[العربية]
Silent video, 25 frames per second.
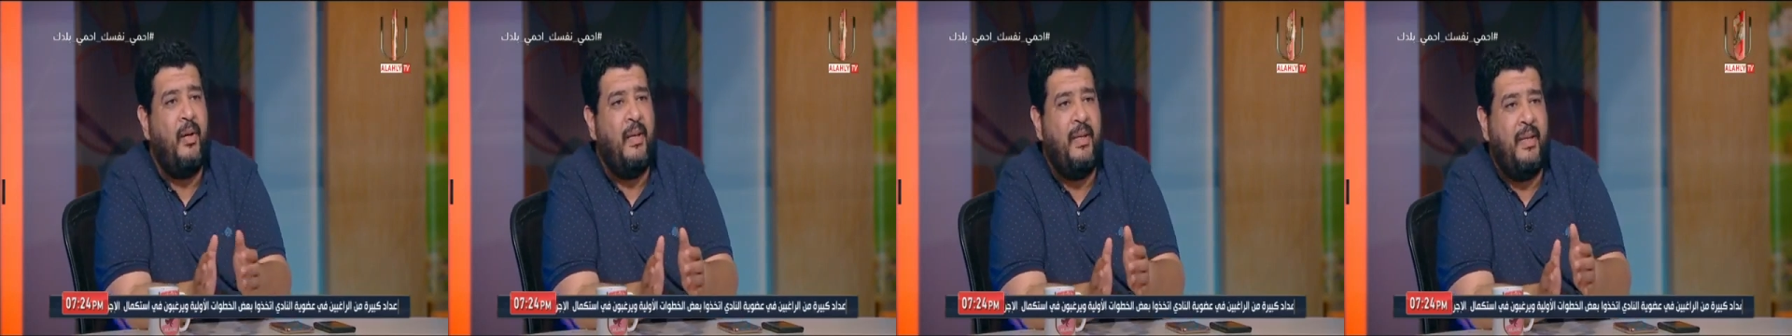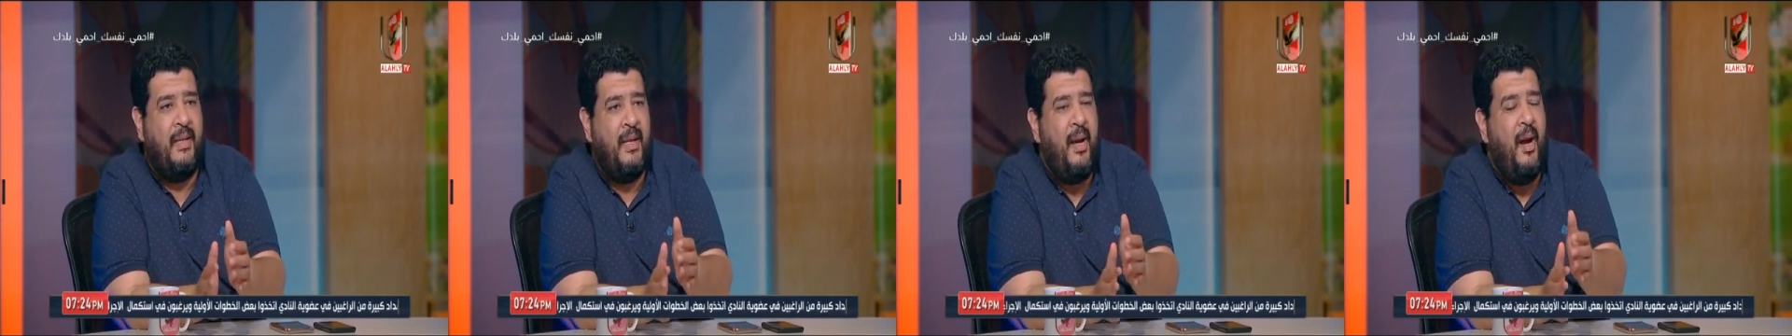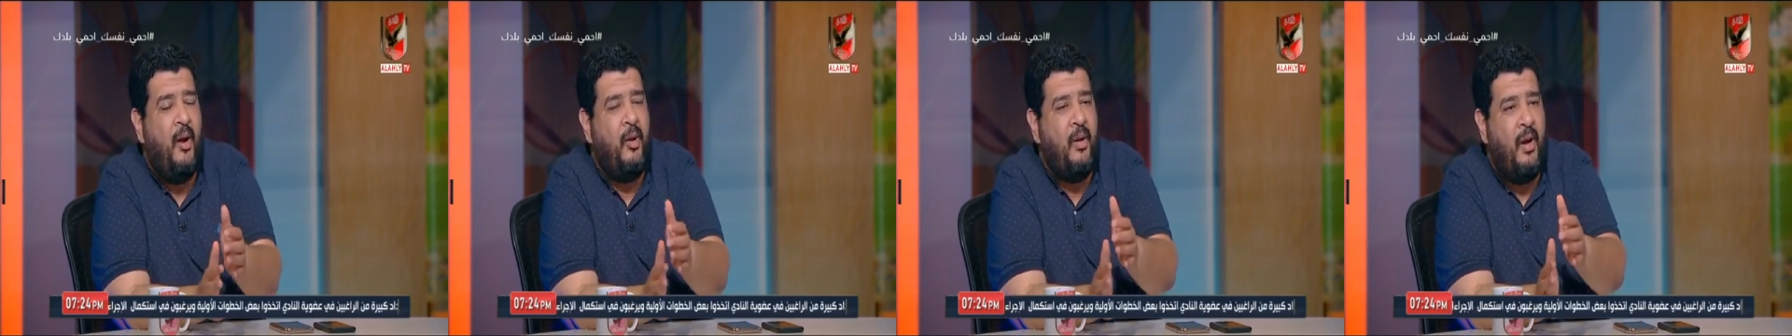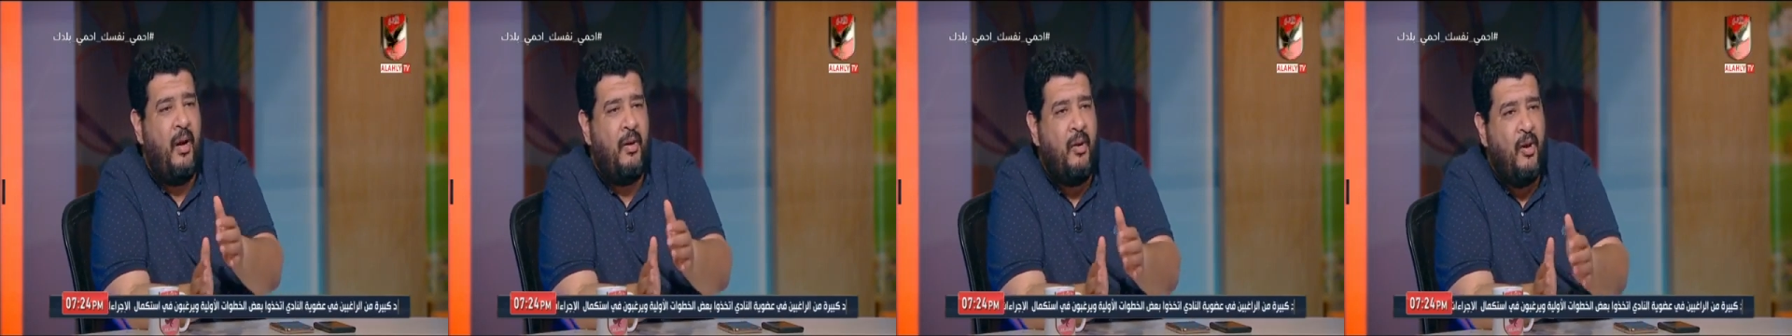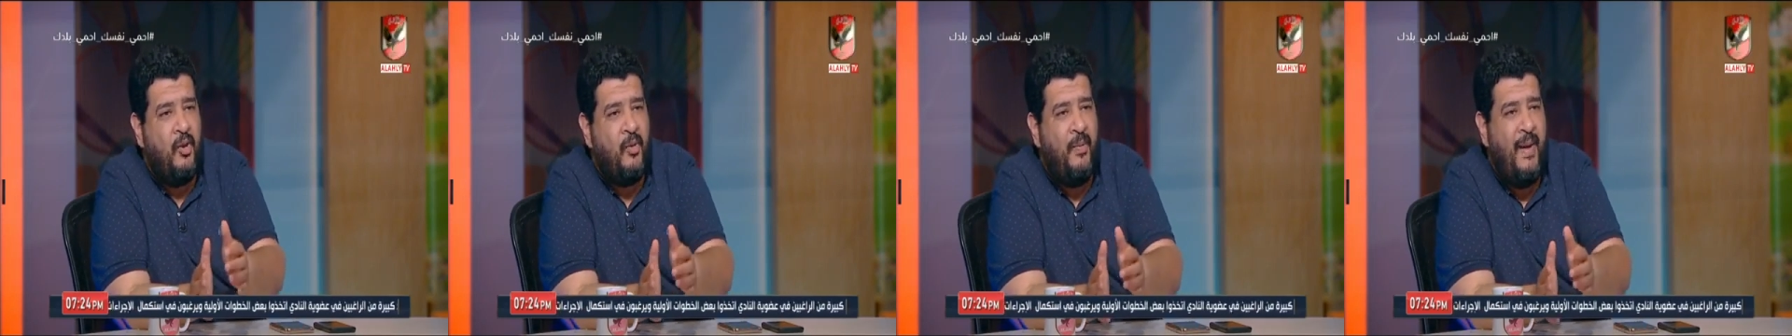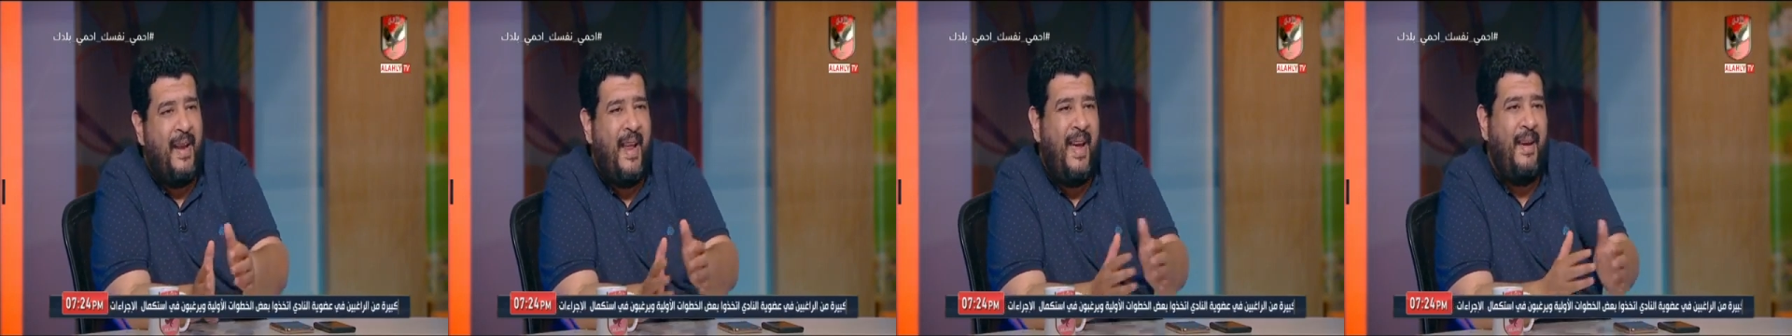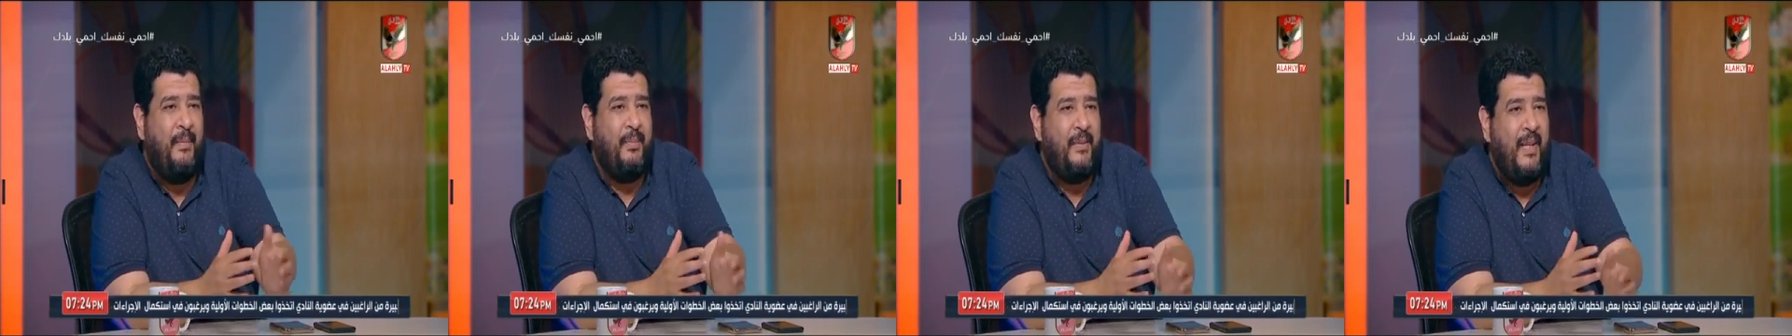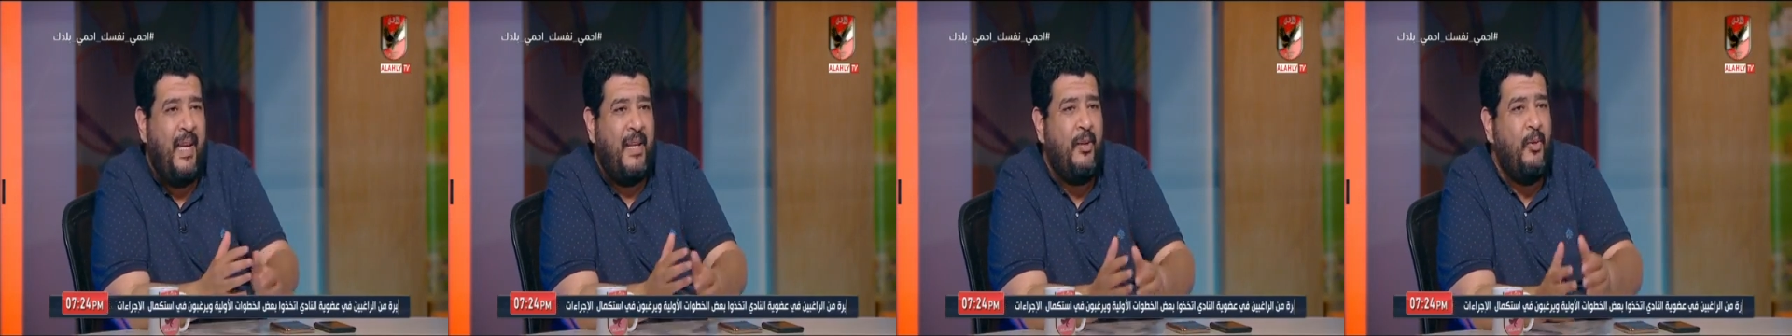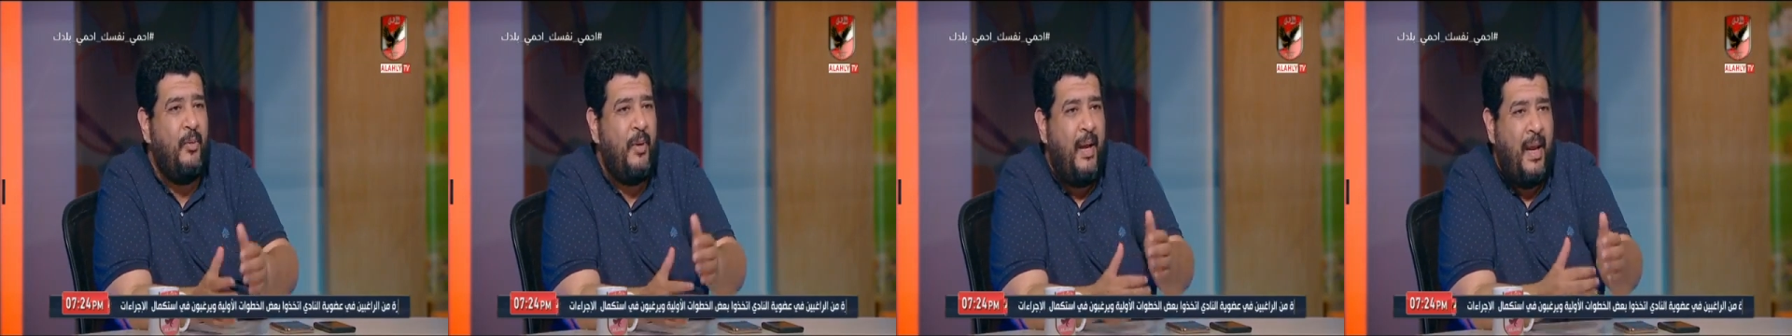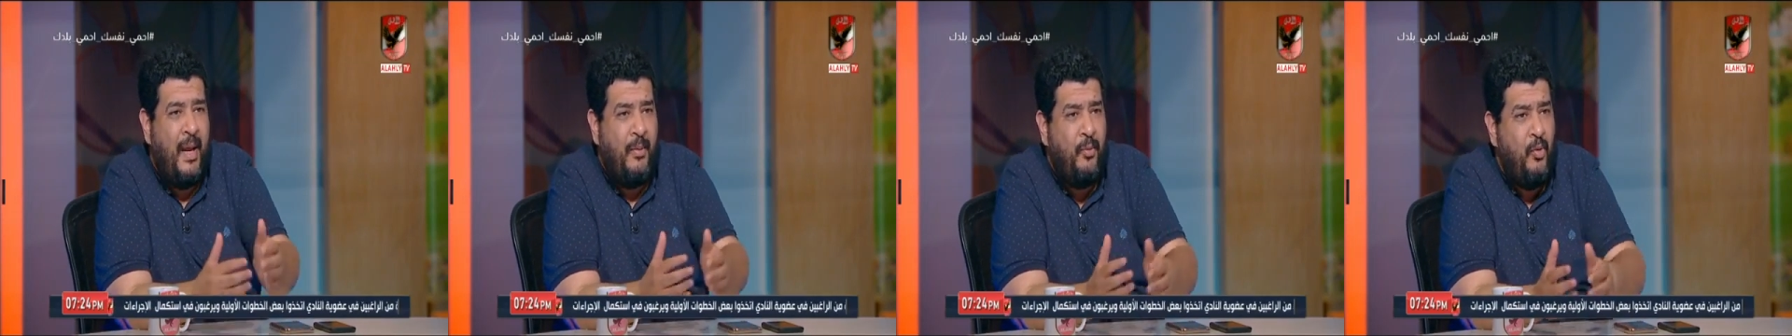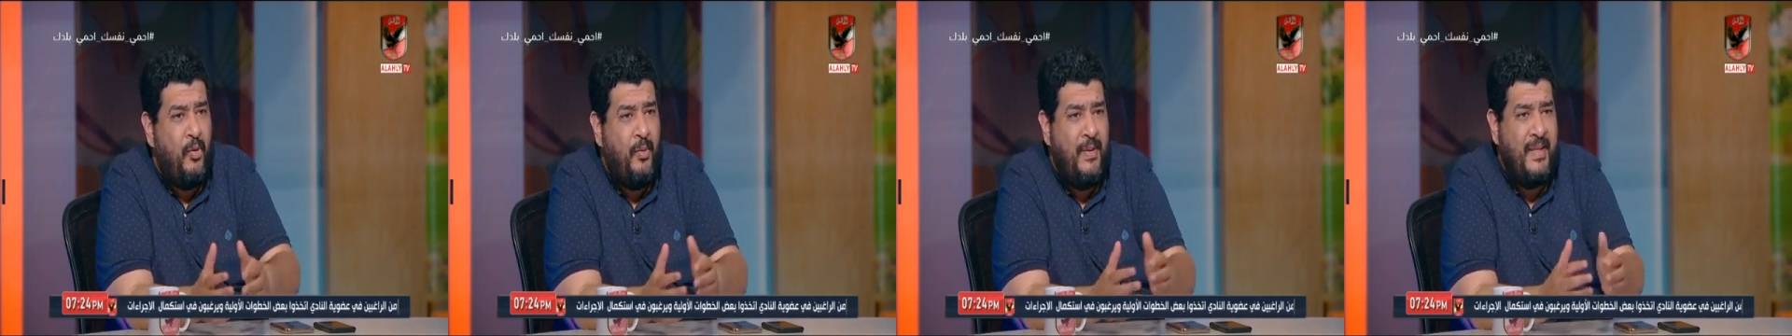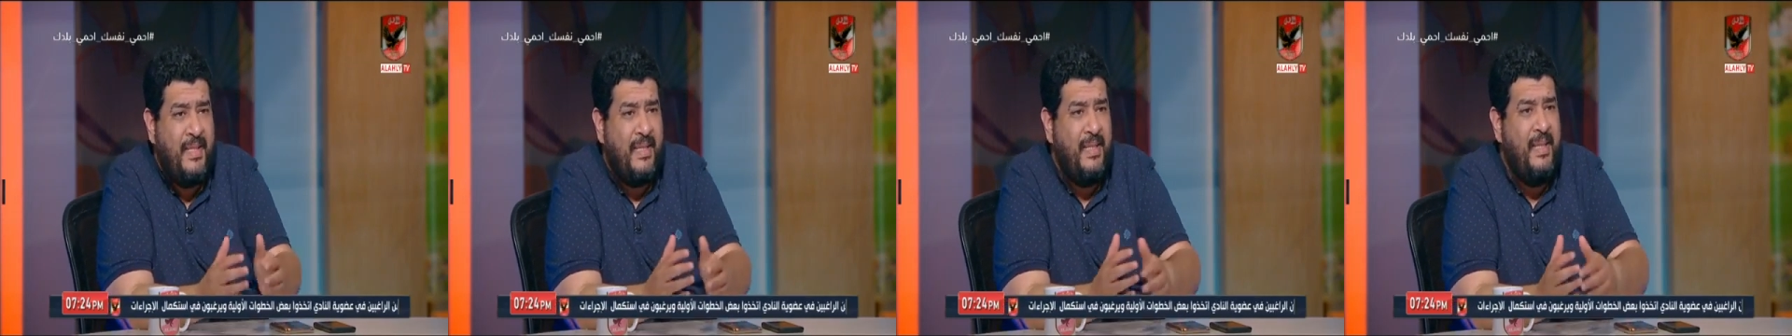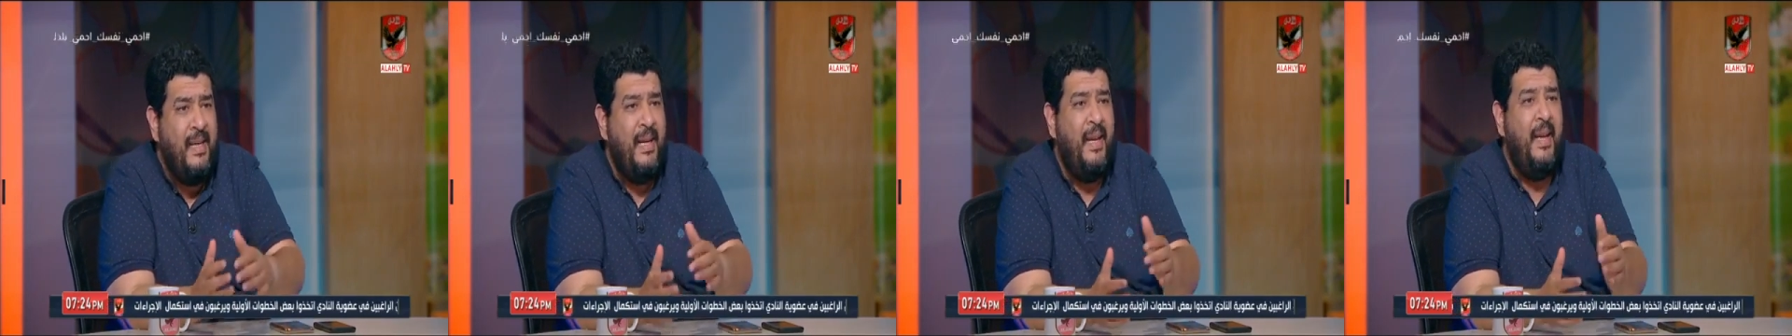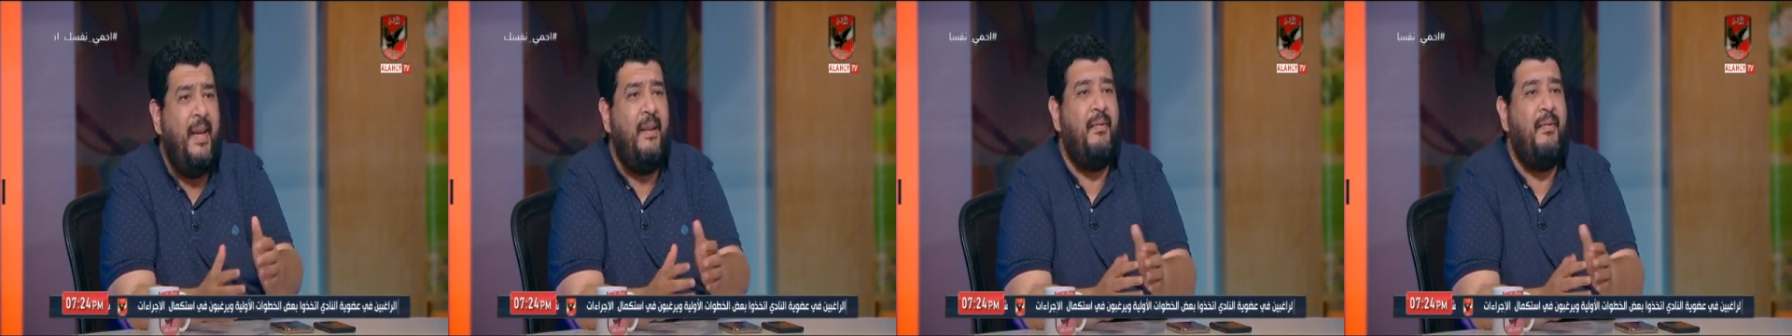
يرجعوا ياجروا ملاعب تاني وملعبوا خماسي